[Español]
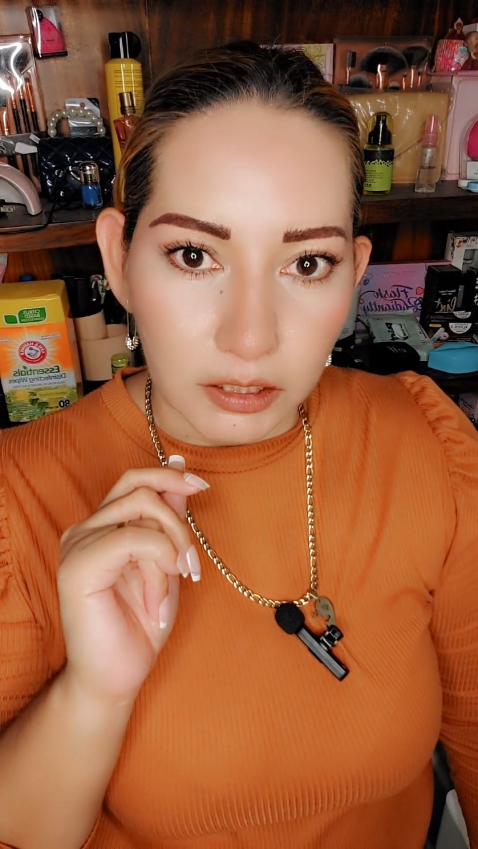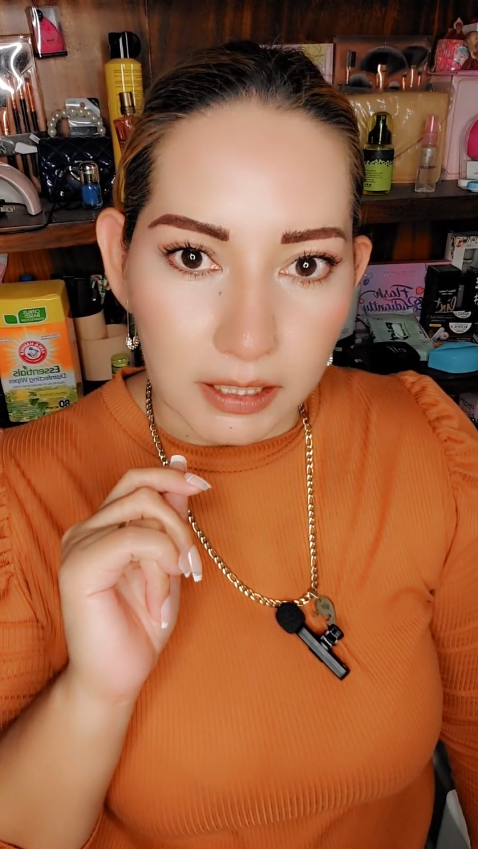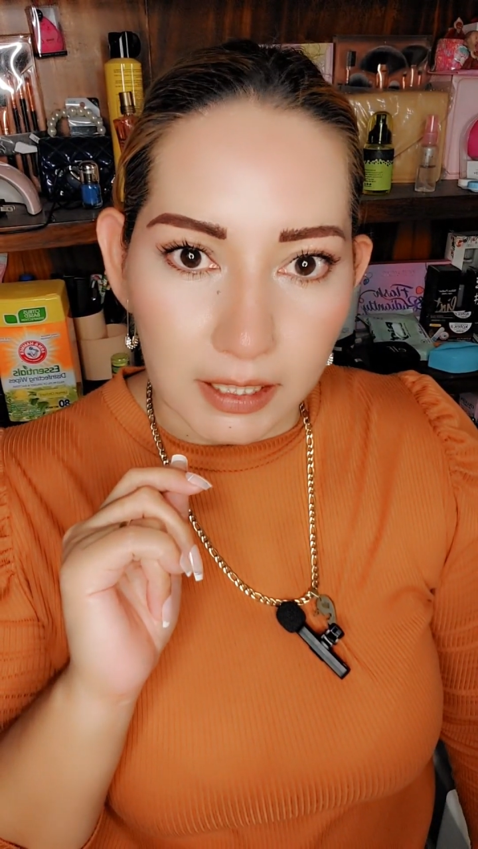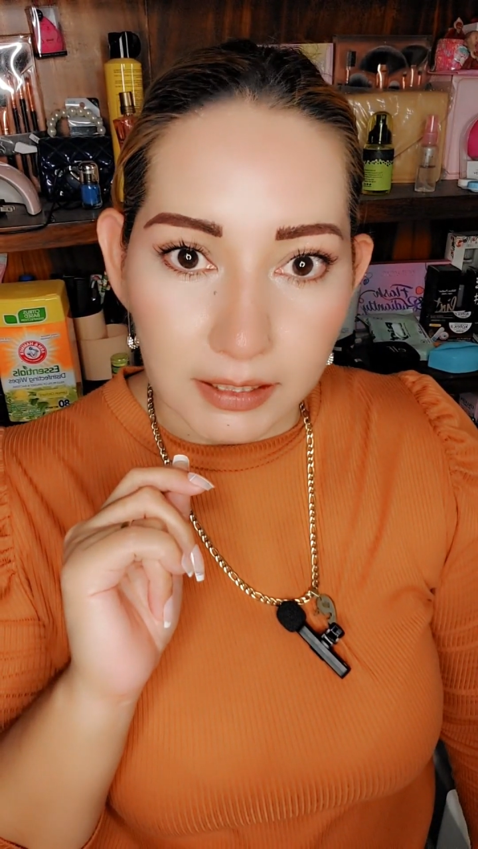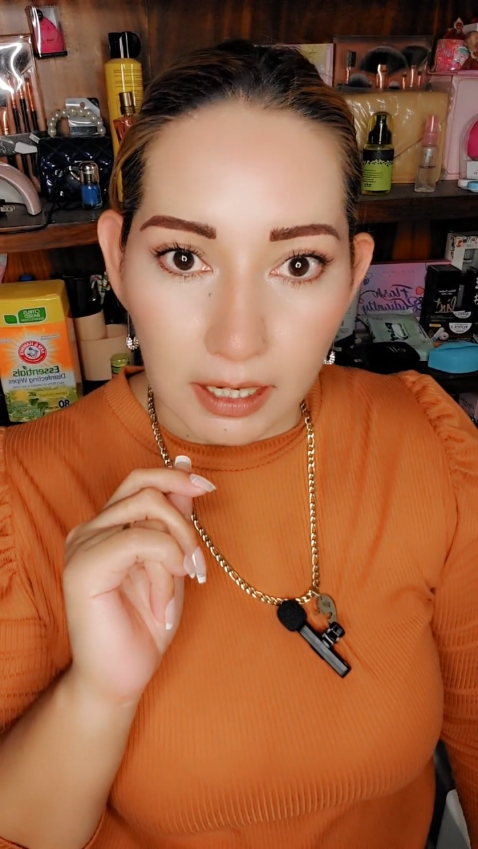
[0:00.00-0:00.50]

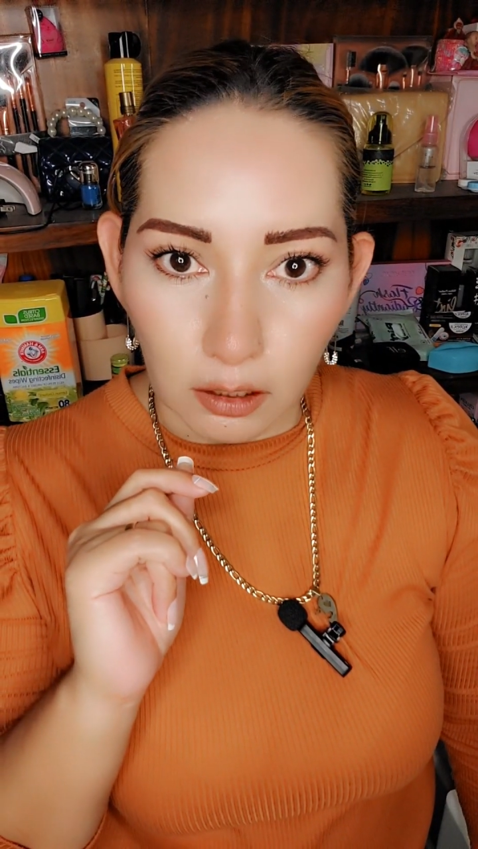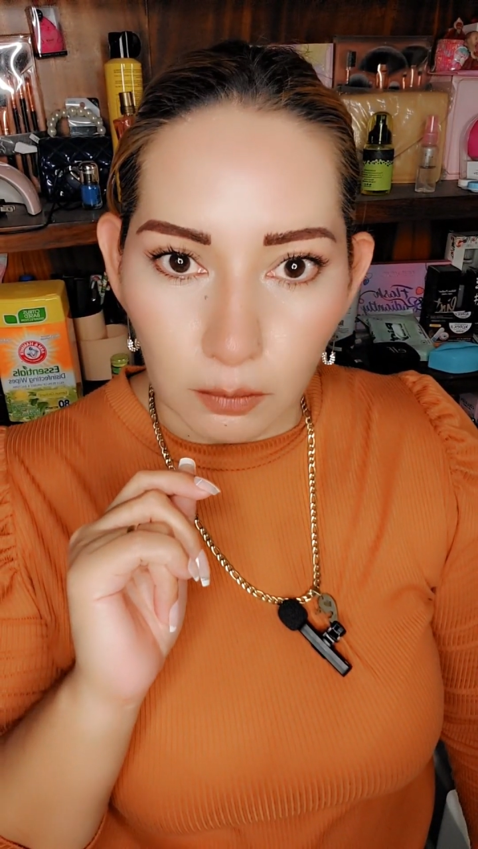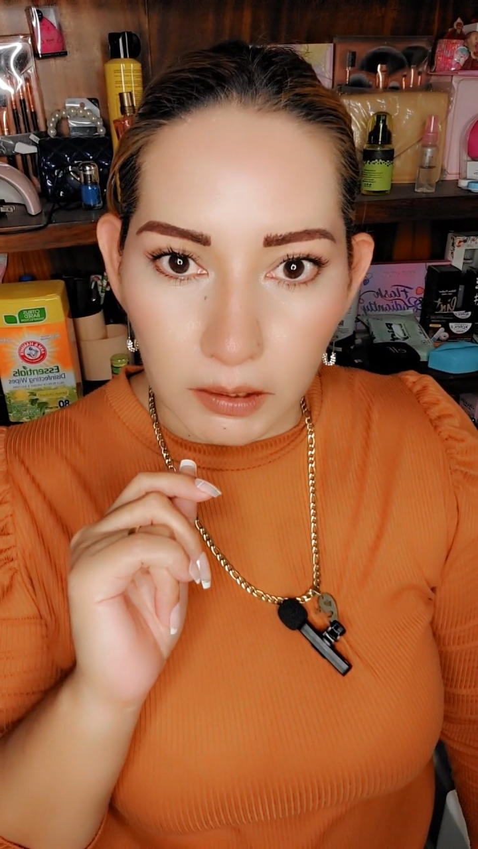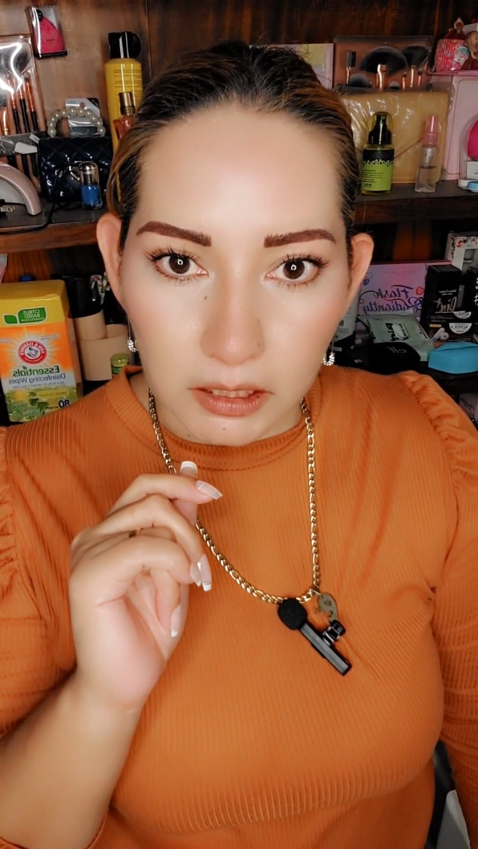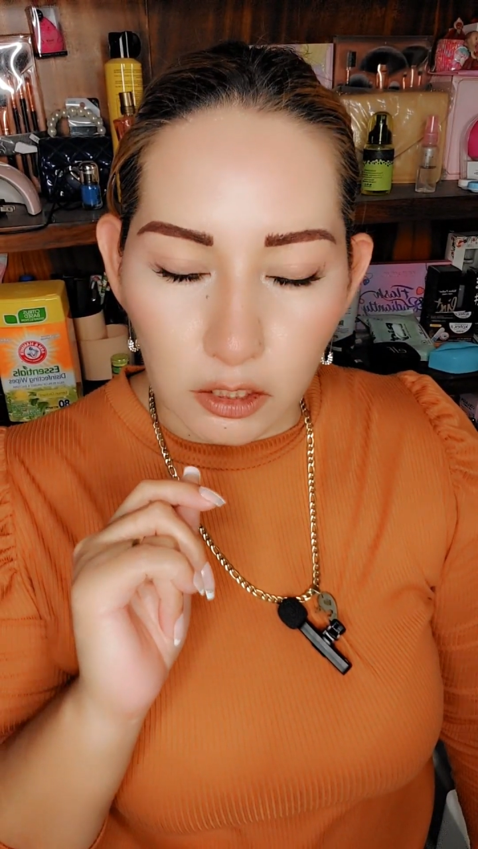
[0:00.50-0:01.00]
hacerle esta
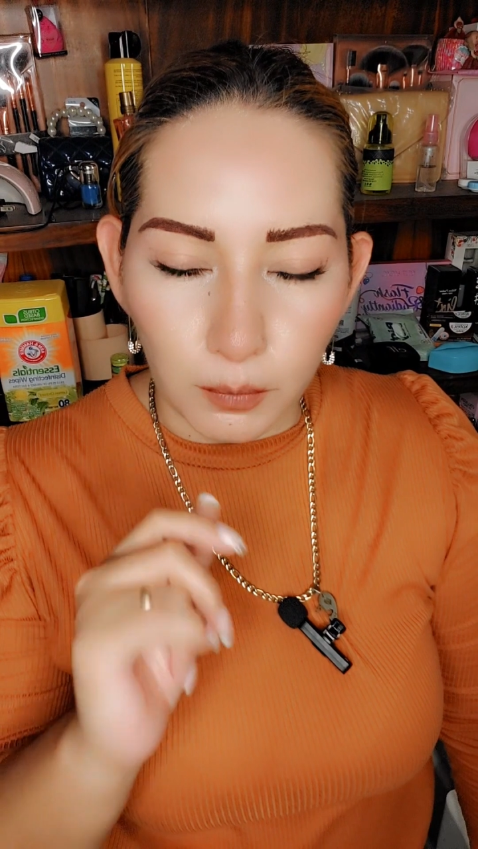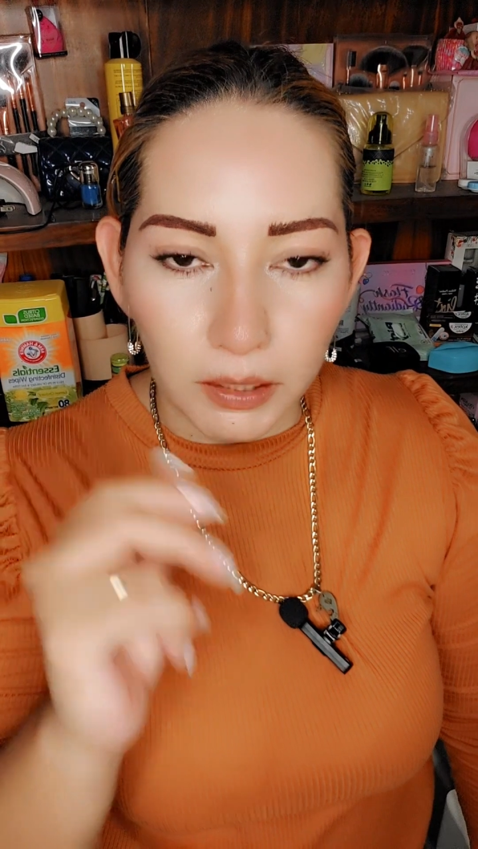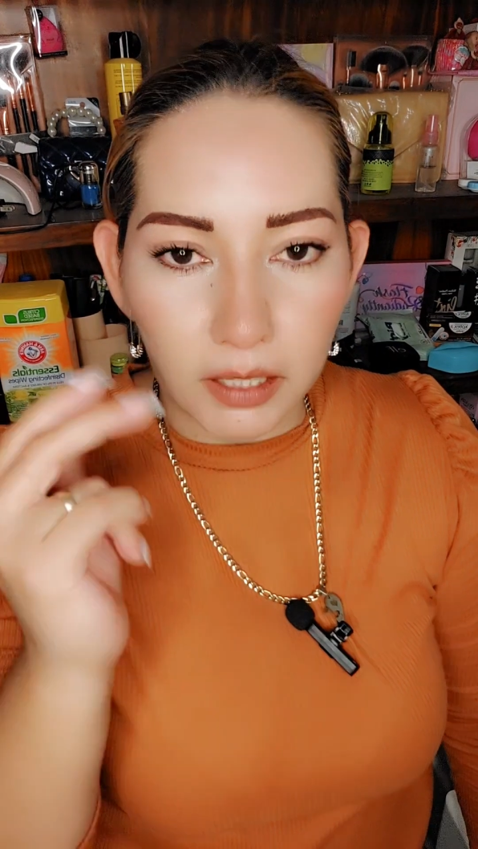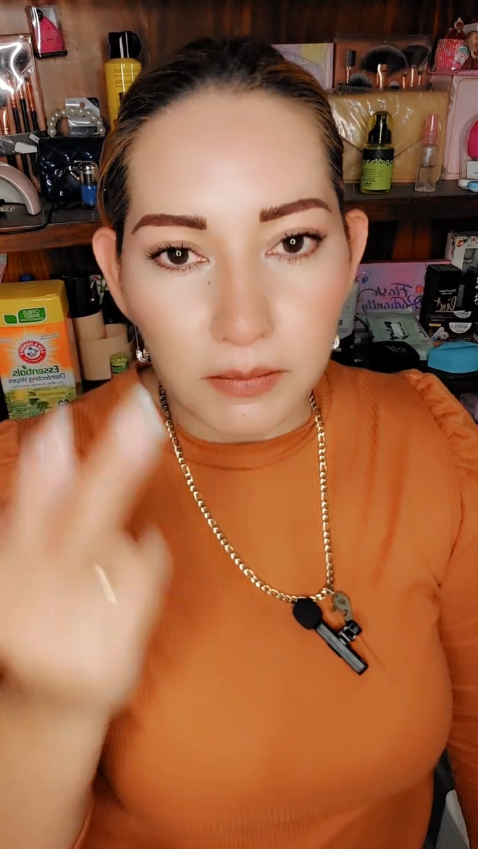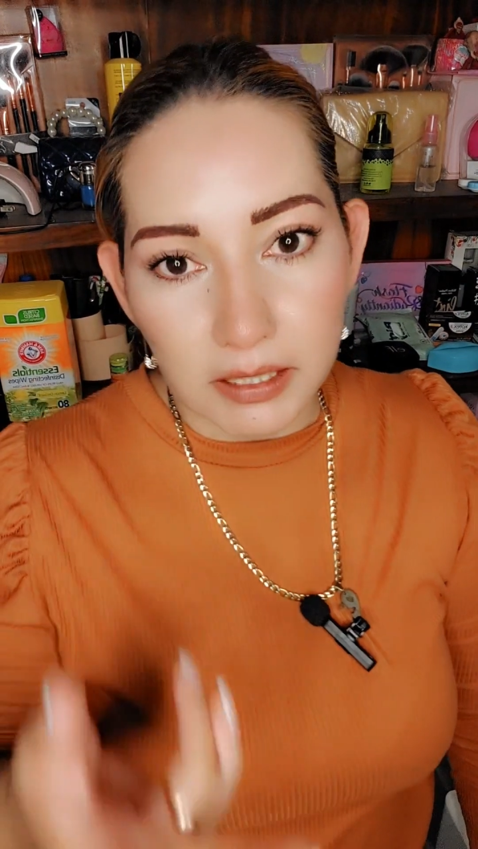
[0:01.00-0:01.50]
recomendación
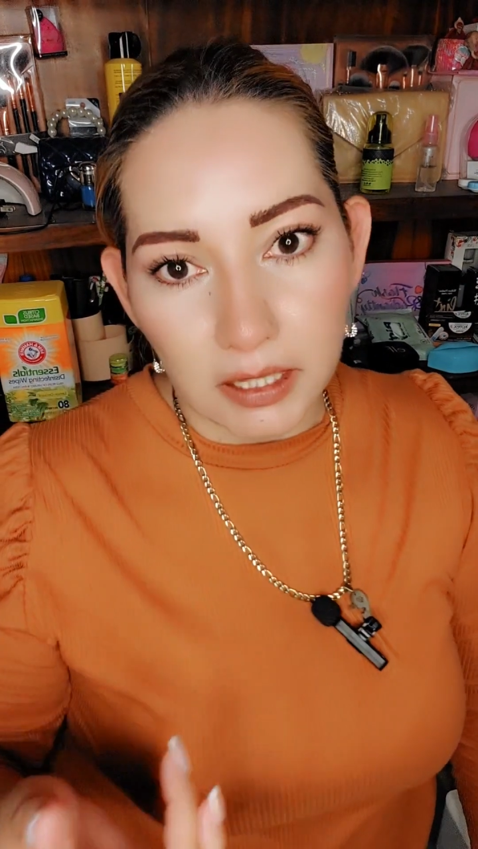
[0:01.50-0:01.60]
porque es mi